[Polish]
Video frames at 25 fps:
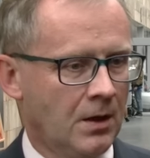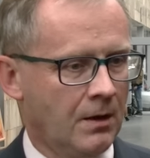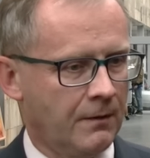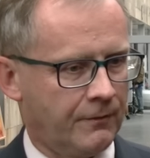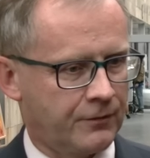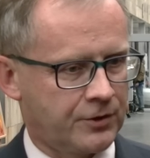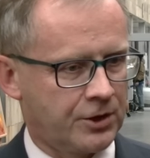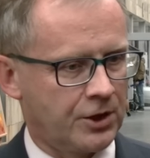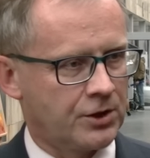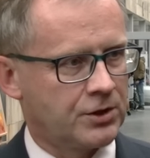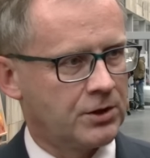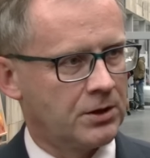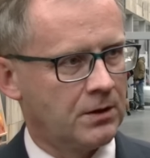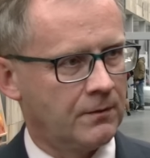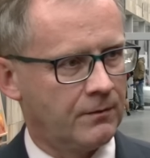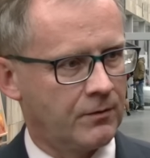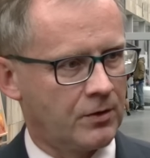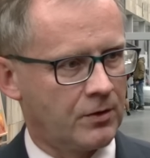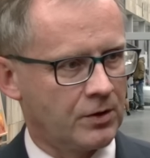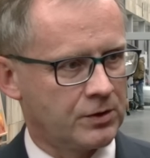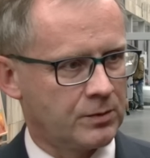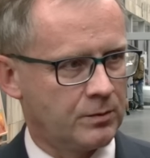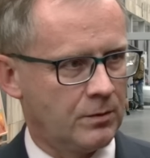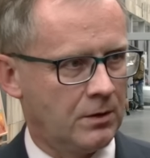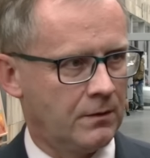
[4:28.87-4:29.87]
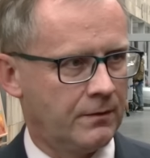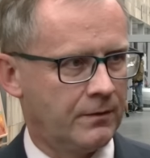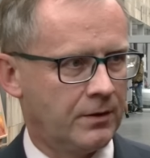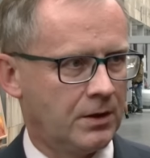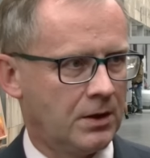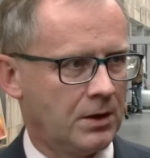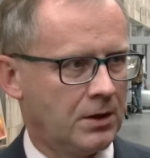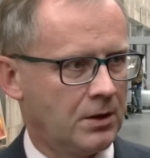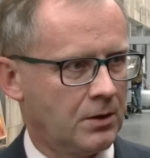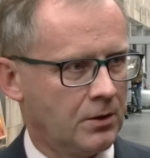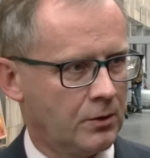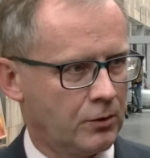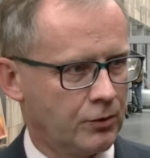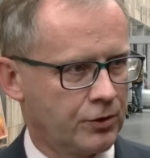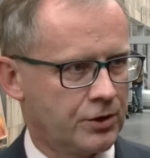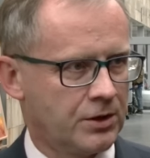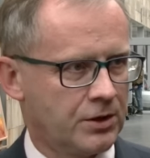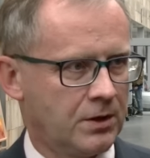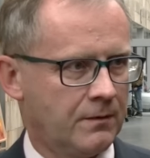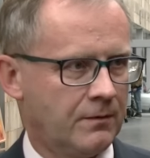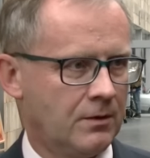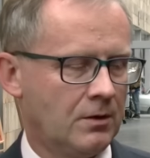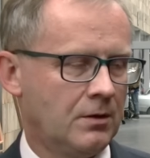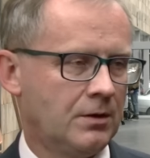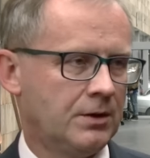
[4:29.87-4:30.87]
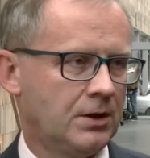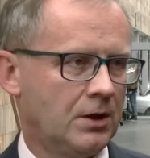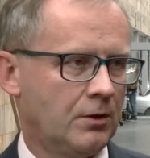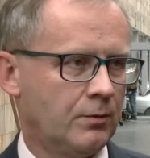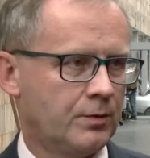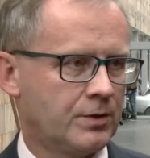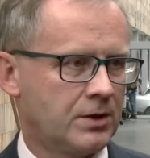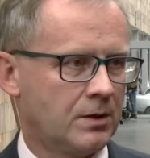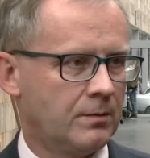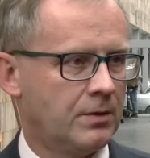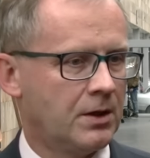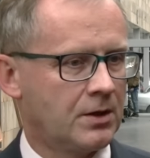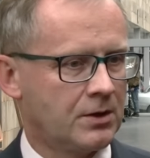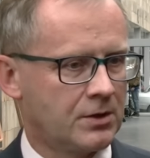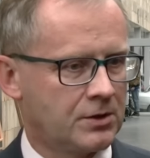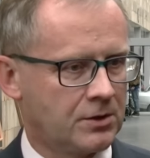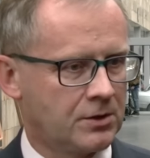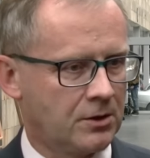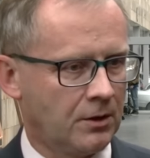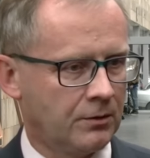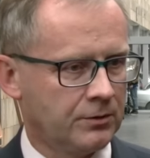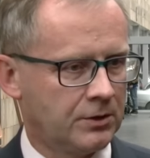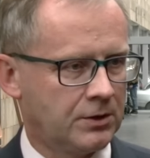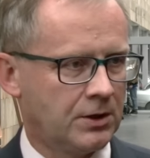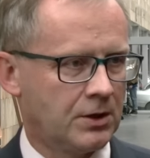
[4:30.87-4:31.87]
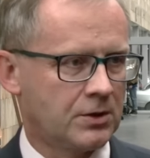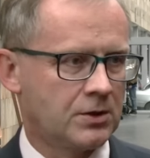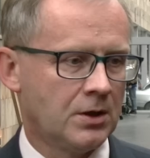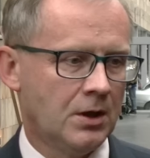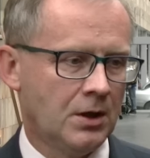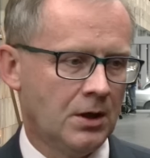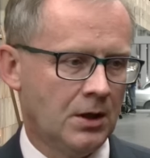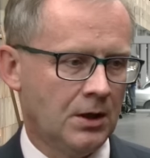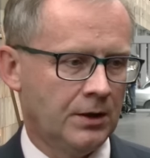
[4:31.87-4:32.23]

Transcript: Wcześniej w rozmowie różnie wyglądał przebieg, stąd też